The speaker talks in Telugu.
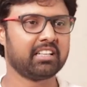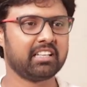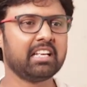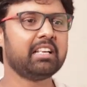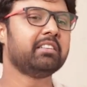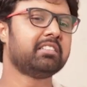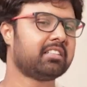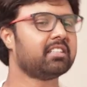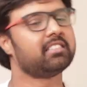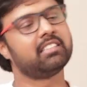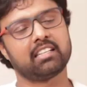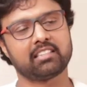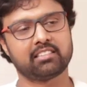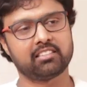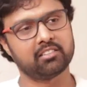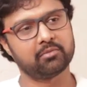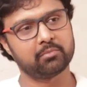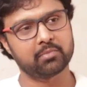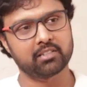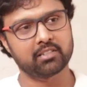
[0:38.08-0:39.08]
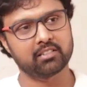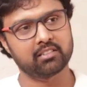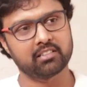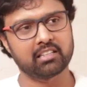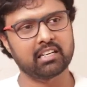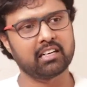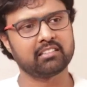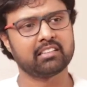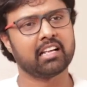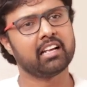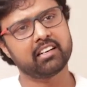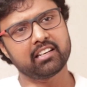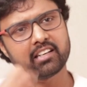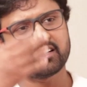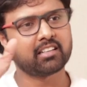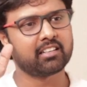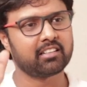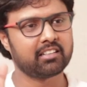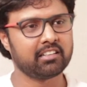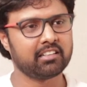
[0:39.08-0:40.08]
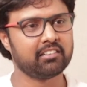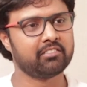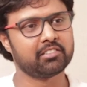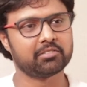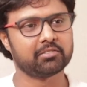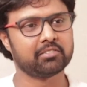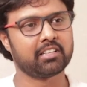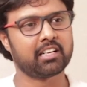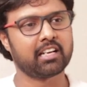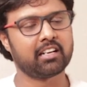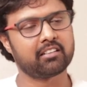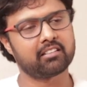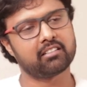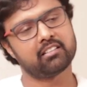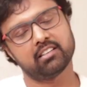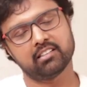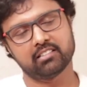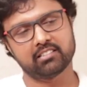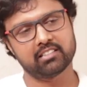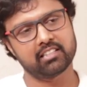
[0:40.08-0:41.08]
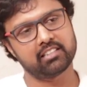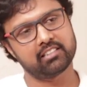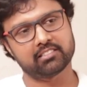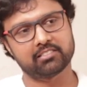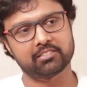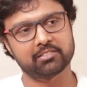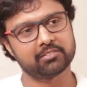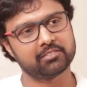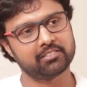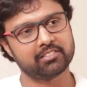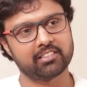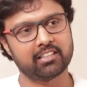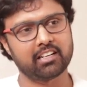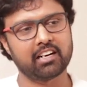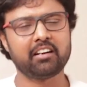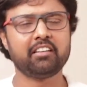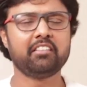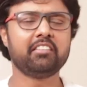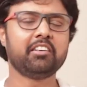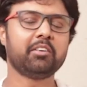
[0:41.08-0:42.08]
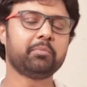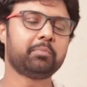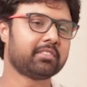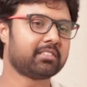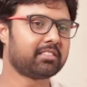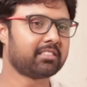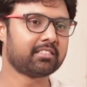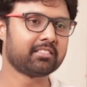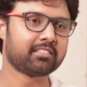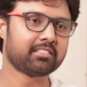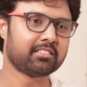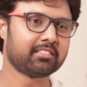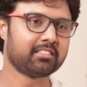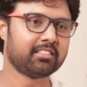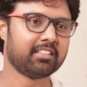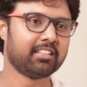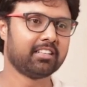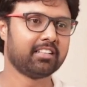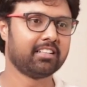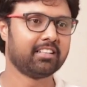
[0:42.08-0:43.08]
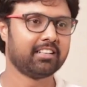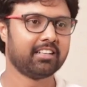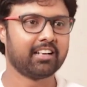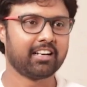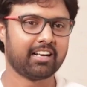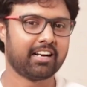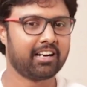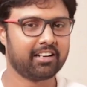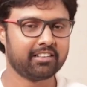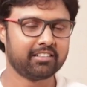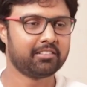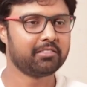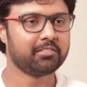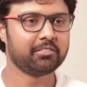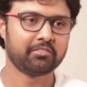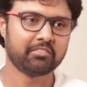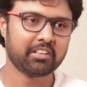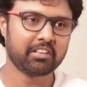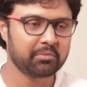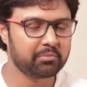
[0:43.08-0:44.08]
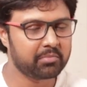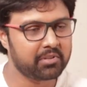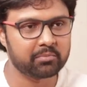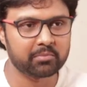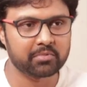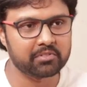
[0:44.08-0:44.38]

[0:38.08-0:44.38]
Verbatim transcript: ఏం ఇచ్చినా చేస్తాడబ్బా నా ధైర్యంగా ఇవ్వచ్చు ఈ క్యారెక్టర్ చేసేస్తాడు హండ్రెడ్ పర్సెంట్ ఆ దాంట్లో వైబ్రెంట్